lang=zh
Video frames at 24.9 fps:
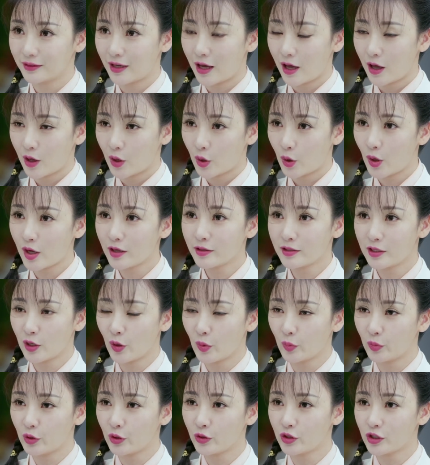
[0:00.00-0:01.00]
没。况
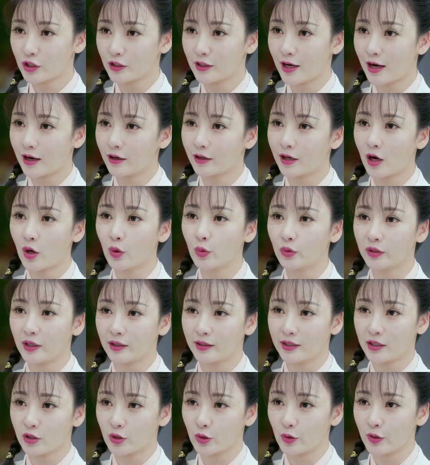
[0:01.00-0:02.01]
且我们都知道
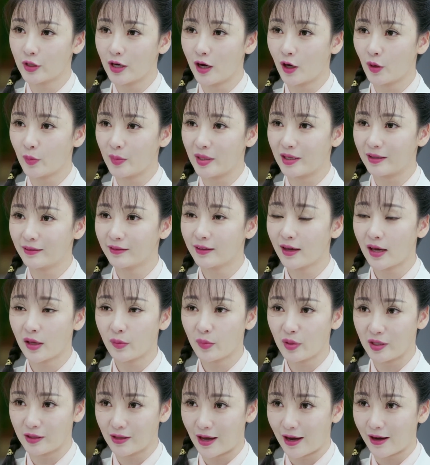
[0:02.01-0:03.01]
高姑娘医术高明，
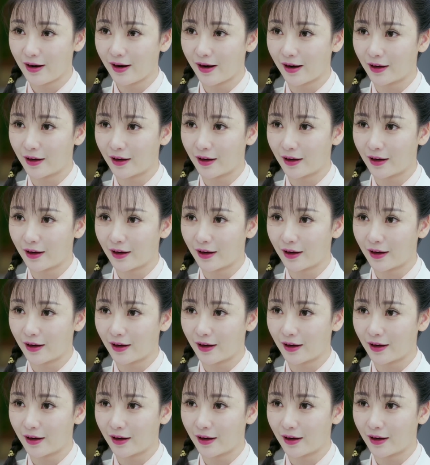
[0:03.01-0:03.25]
堪比